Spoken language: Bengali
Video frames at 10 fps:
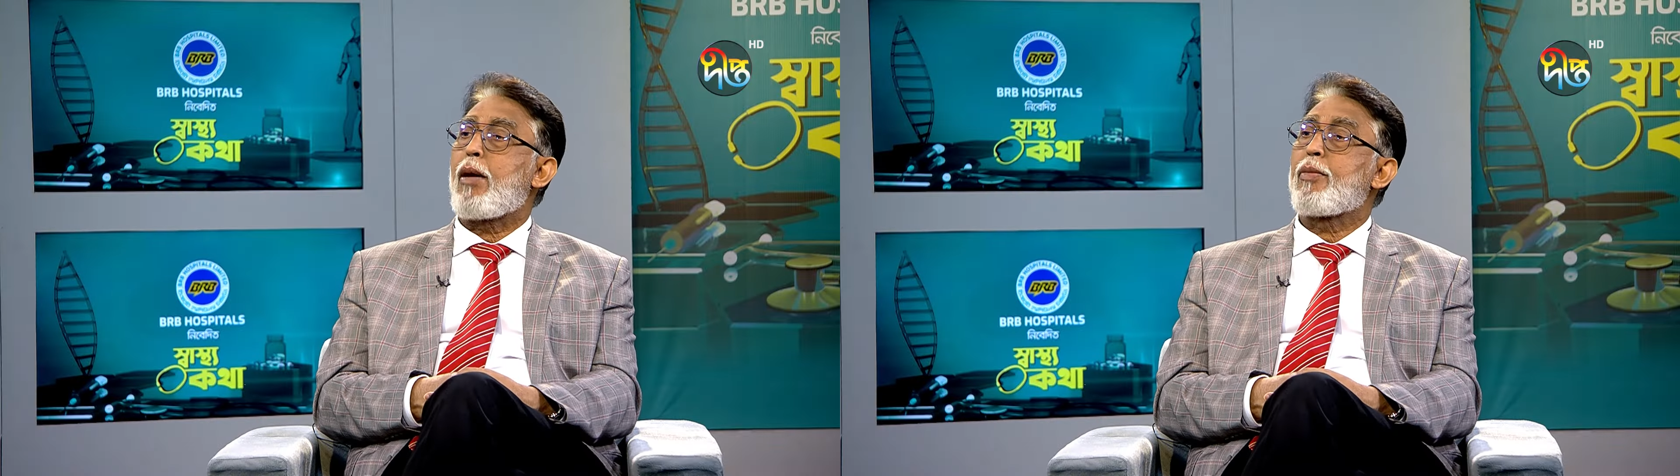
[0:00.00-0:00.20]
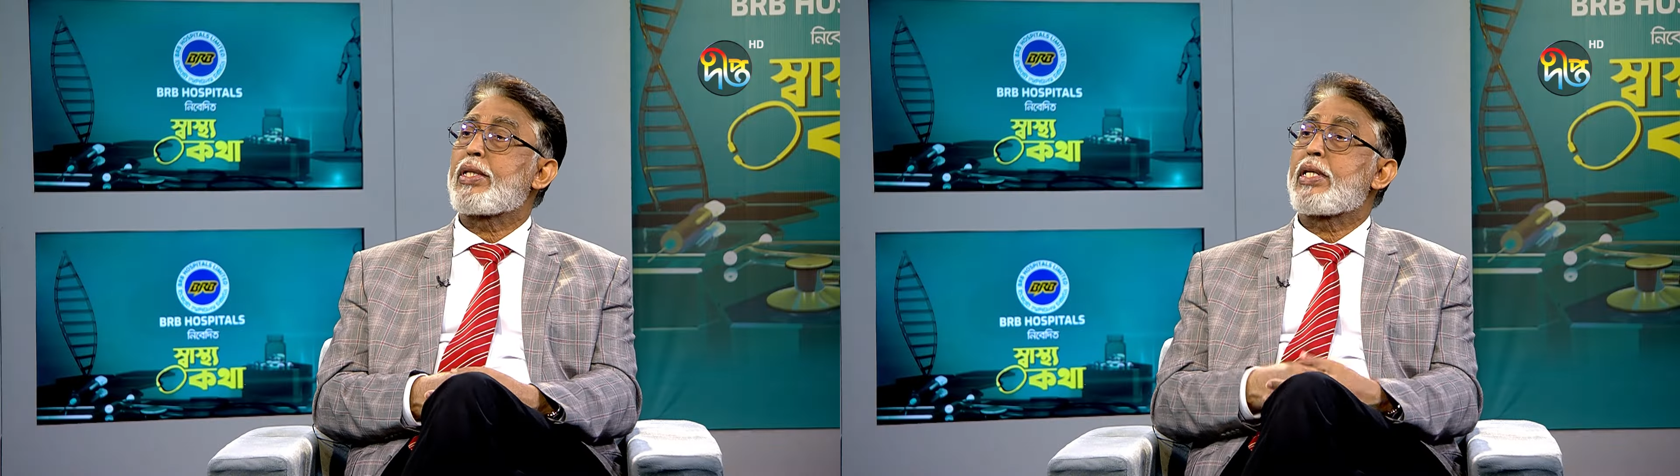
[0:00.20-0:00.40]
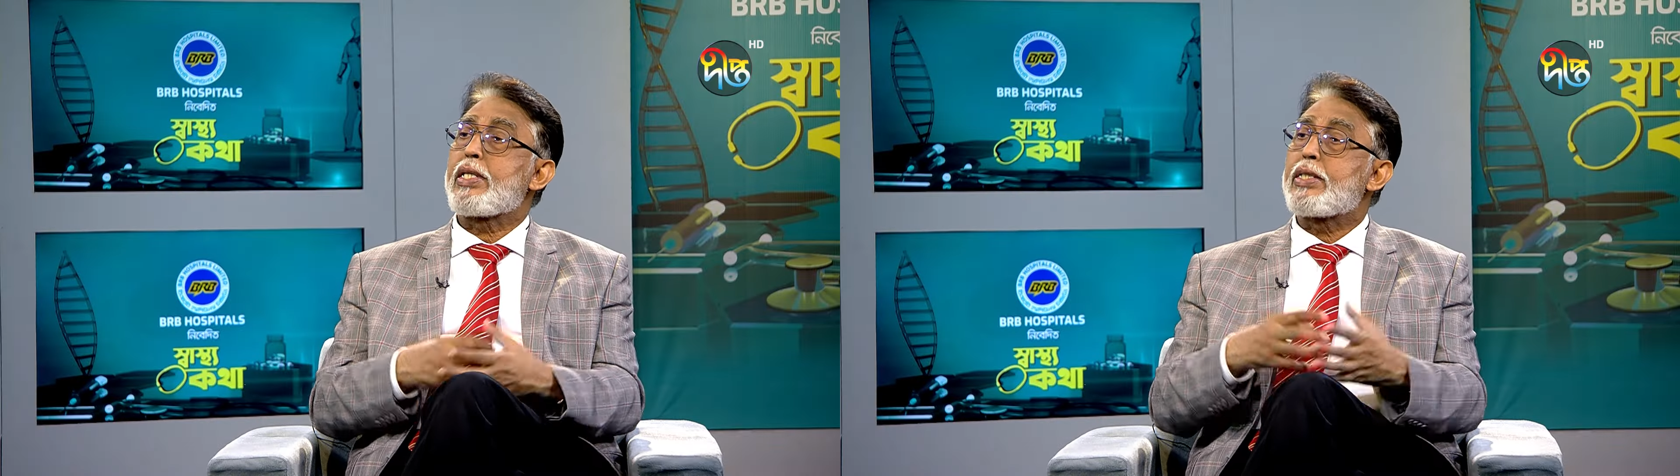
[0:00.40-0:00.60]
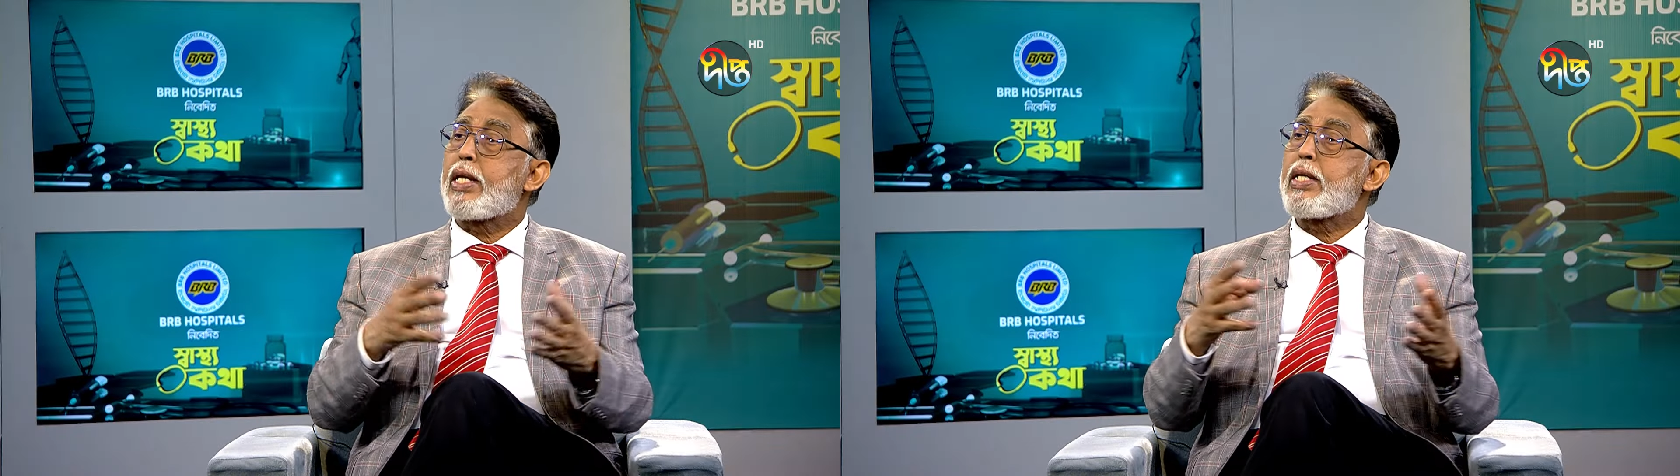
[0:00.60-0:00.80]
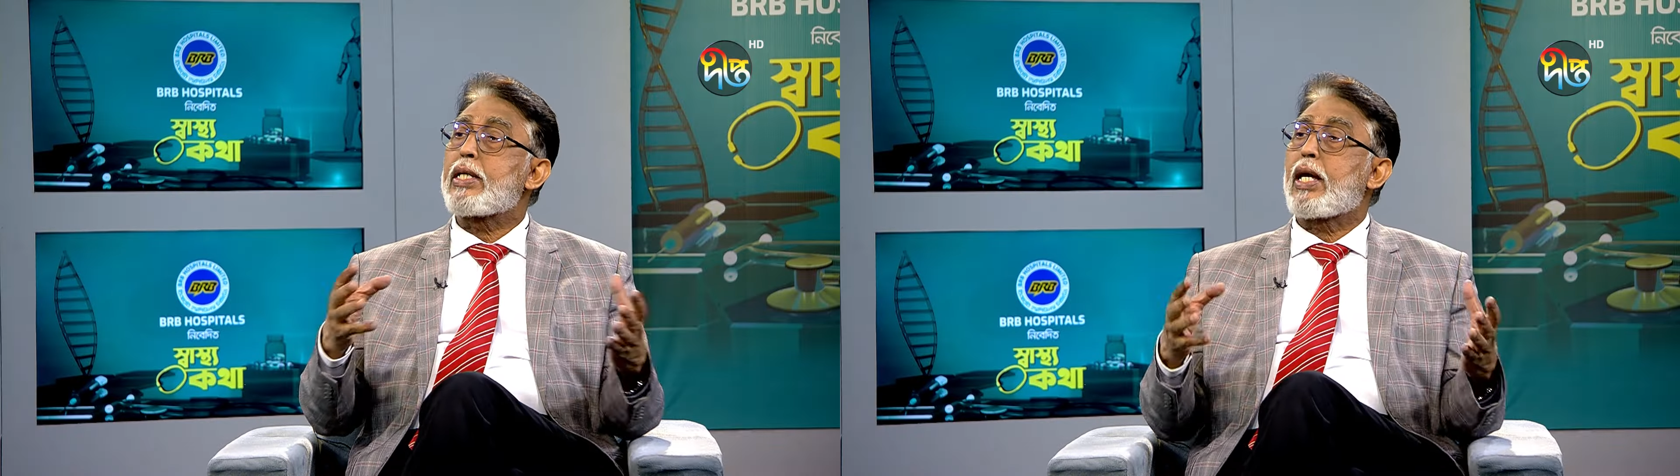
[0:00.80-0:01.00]
আমাদের
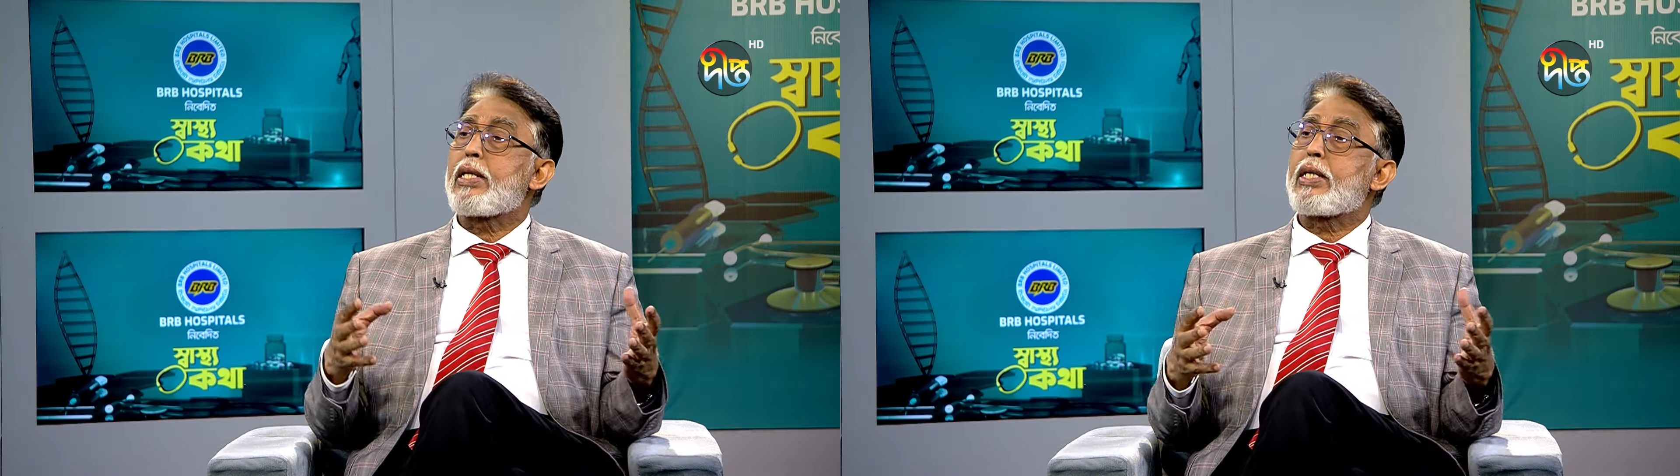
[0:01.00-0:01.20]
ইদানিংকালে